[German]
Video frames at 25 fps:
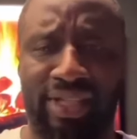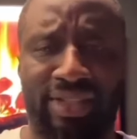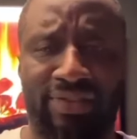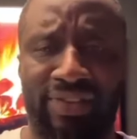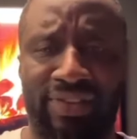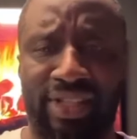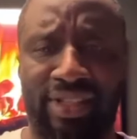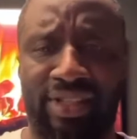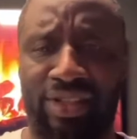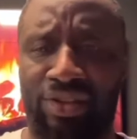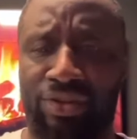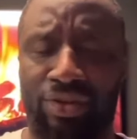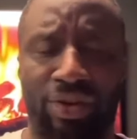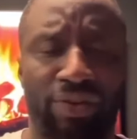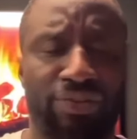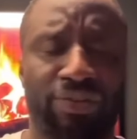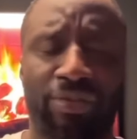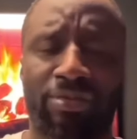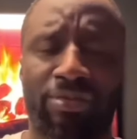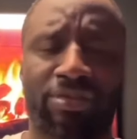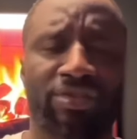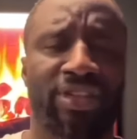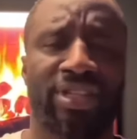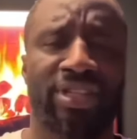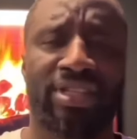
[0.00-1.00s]
seit 20
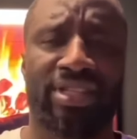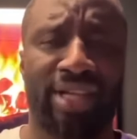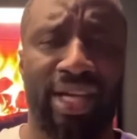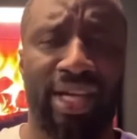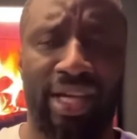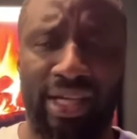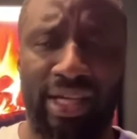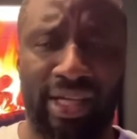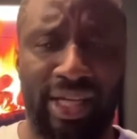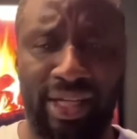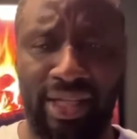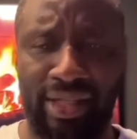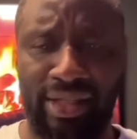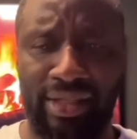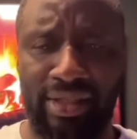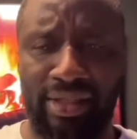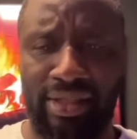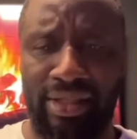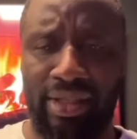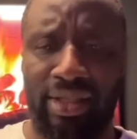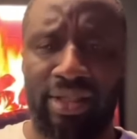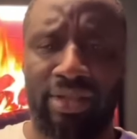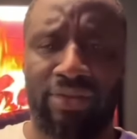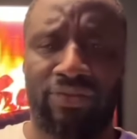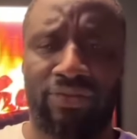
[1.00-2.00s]
oder 25 Jahren
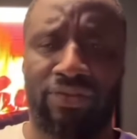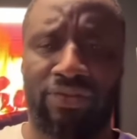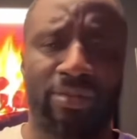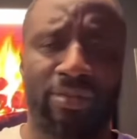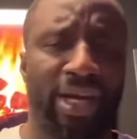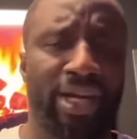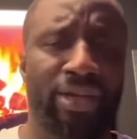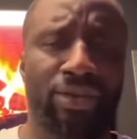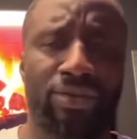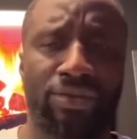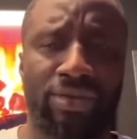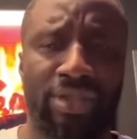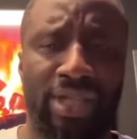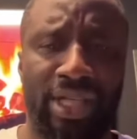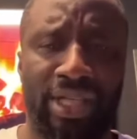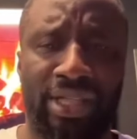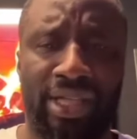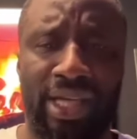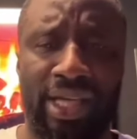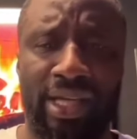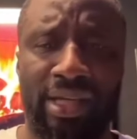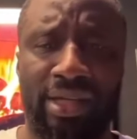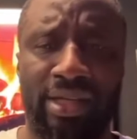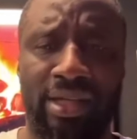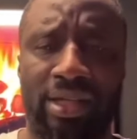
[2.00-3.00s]
kenne, wir machen
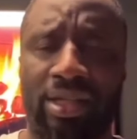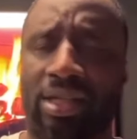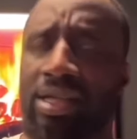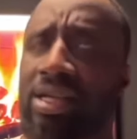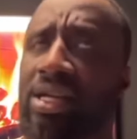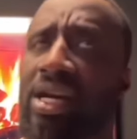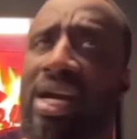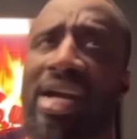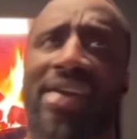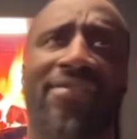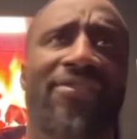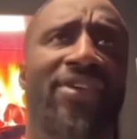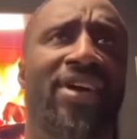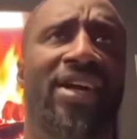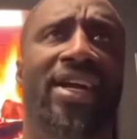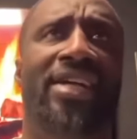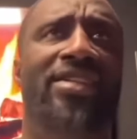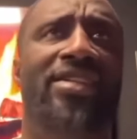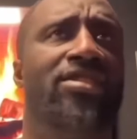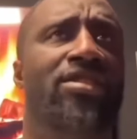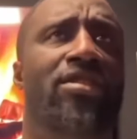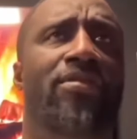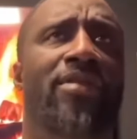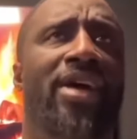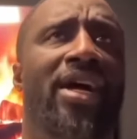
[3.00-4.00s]
unser Ding einfach
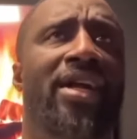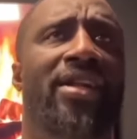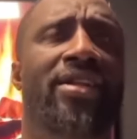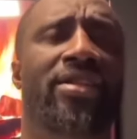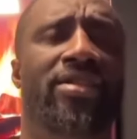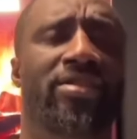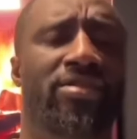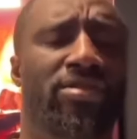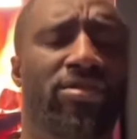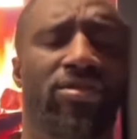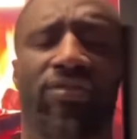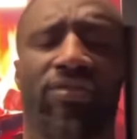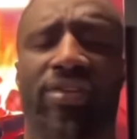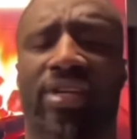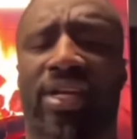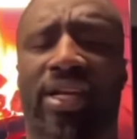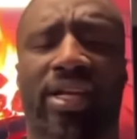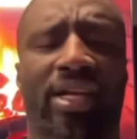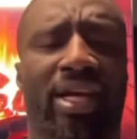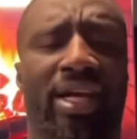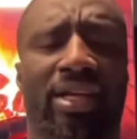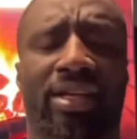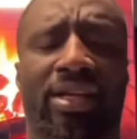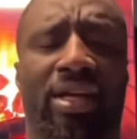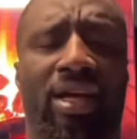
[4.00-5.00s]
ganz normal, so wie
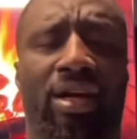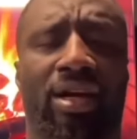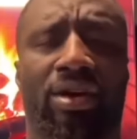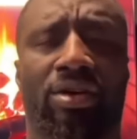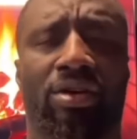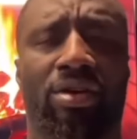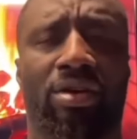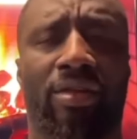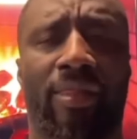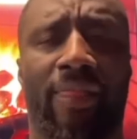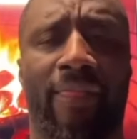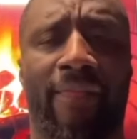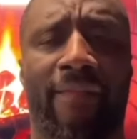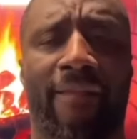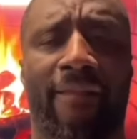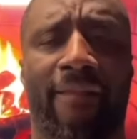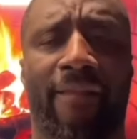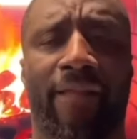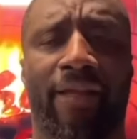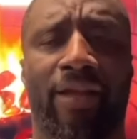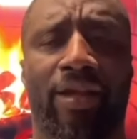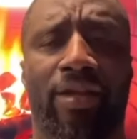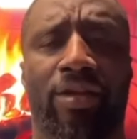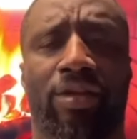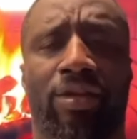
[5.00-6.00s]
jeder andere auch.
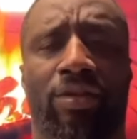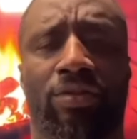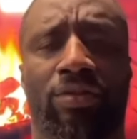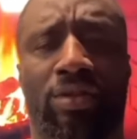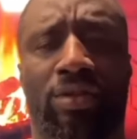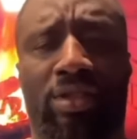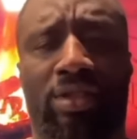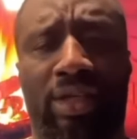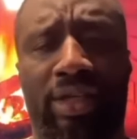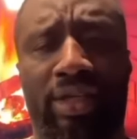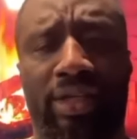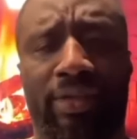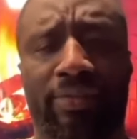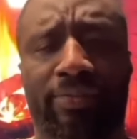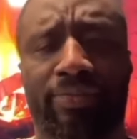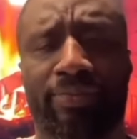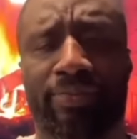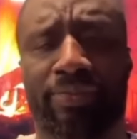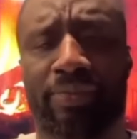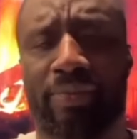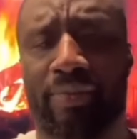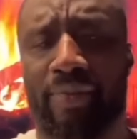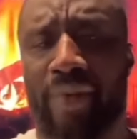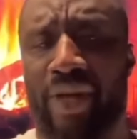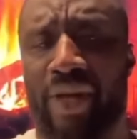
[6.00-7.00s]
Und
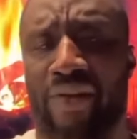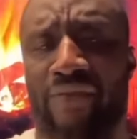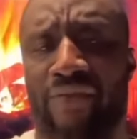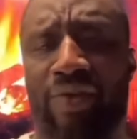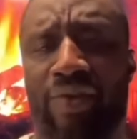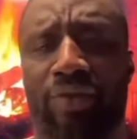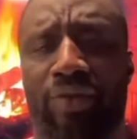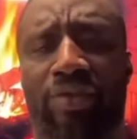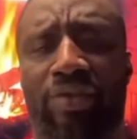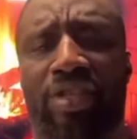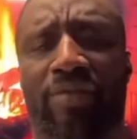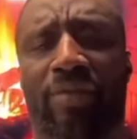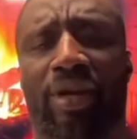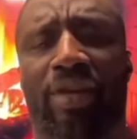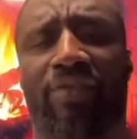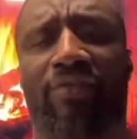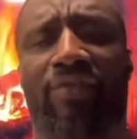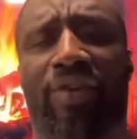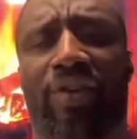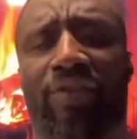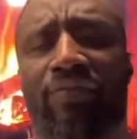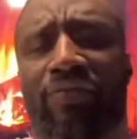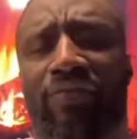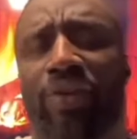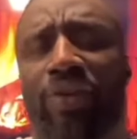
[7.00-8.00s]
ähm, wenn, uns
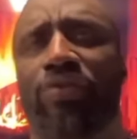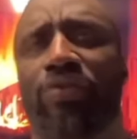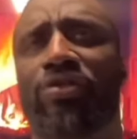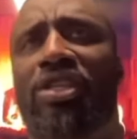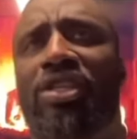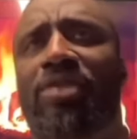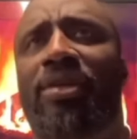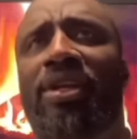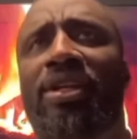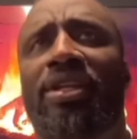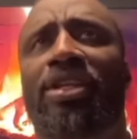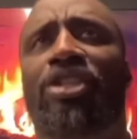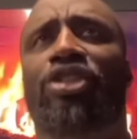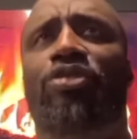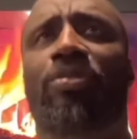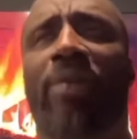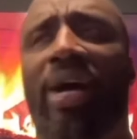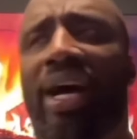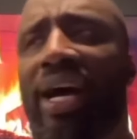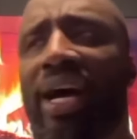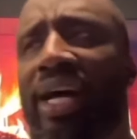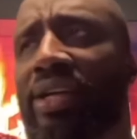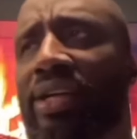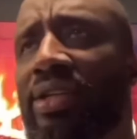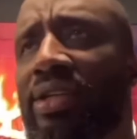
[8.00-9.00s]
jemand, wenn, wenn uns jemand
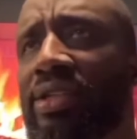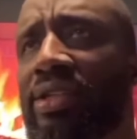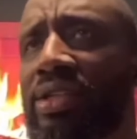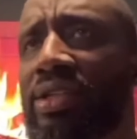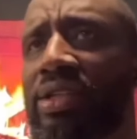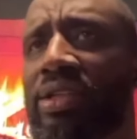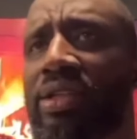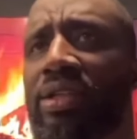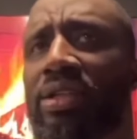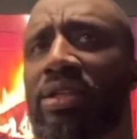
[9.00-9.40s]
nicht mag,